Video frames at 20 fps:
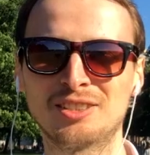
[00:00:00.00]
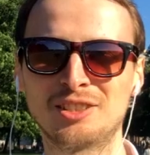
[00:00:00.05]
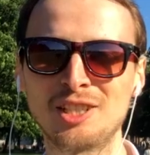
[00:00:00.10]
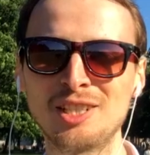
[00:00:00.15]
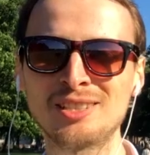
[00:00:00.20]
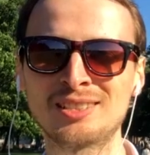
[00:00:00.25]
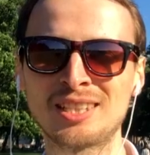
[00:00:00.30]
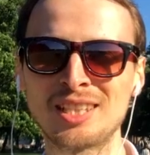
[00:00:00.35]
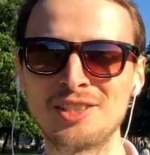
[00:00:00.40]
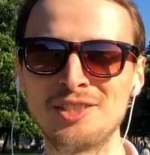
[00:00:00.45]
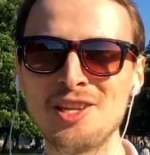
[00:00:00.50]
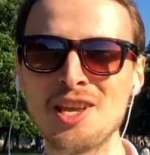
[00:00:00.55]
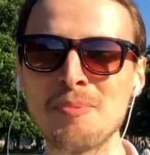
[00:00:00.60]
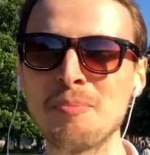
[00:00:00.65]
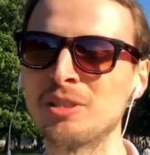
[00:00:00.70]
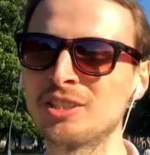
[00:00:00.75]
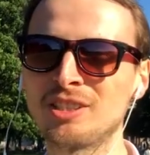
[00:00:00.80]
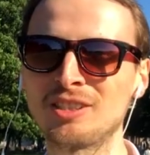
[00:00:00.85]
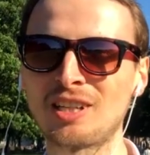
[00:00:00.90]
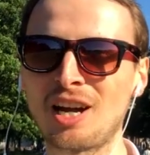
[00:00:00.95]
300 дней
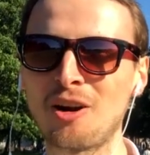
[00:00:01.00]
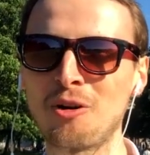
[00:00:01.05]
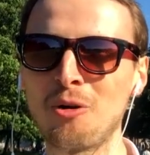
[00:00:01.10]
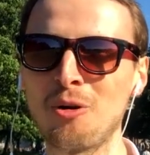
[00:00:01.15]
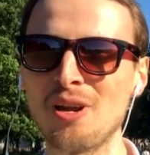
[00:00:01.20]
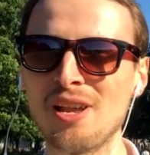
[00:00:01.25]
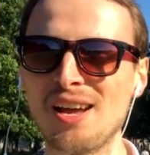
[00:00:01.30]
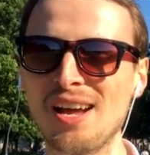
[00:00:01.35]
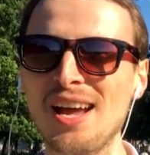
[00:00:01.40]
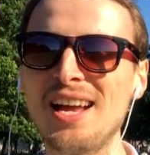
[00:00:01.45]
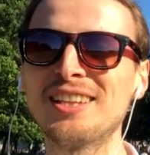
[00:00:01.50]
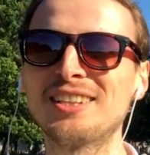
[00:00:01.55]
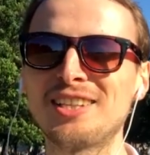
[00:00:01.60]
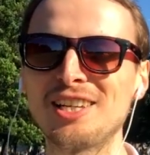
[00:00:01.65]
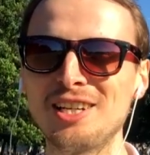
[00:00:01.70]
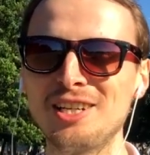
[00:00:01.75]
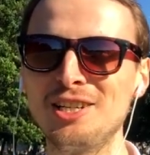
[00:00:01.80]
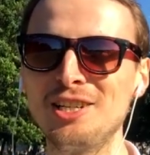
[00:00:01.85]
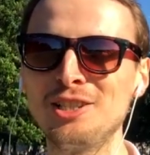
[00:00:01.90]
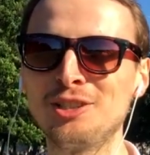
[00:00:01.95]
без алкоголя –
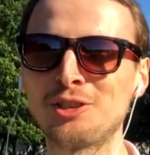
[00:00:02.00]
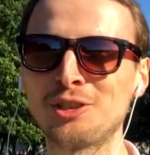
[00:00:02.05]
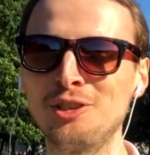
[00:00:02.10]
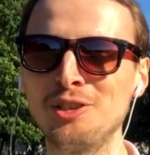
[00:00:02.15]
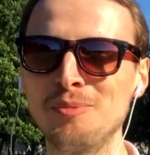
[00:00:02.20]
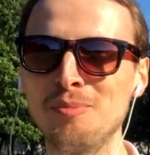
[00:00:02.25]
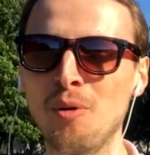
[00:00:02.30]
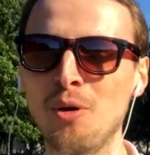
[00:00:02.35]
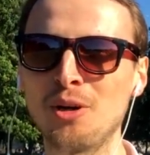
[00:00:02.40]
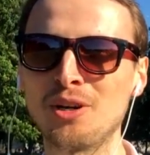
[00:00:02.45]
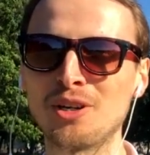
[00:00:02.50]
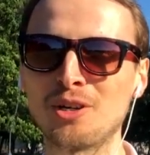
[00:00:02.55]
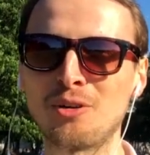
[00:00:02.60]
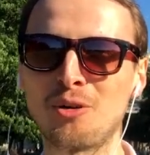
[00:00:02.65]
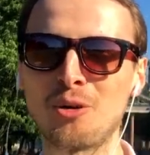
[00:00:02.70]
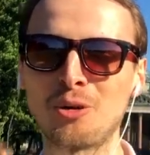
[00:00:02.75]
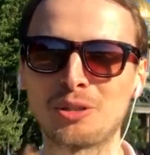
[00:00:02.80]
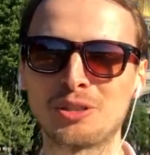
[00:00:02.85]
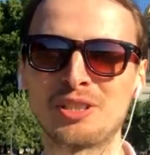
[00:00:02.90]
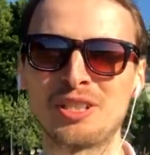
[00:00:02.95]
это личный мой
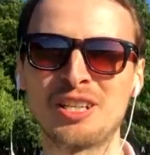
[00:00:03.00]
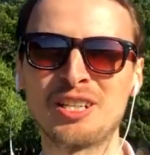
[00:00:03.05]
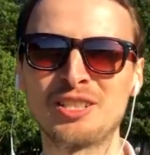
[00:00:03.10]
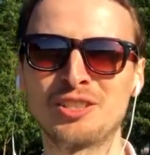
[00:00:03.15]
рекорд.